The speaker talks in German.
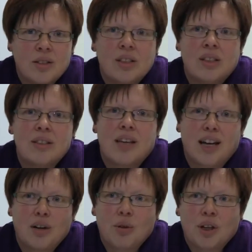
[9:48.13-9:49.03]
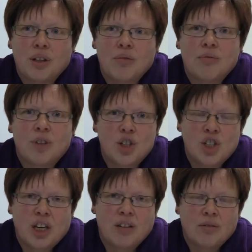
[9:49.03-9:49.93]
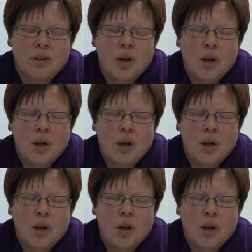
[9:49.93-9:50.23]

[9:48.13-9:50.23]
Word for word: sind diese Handlungen geschehen.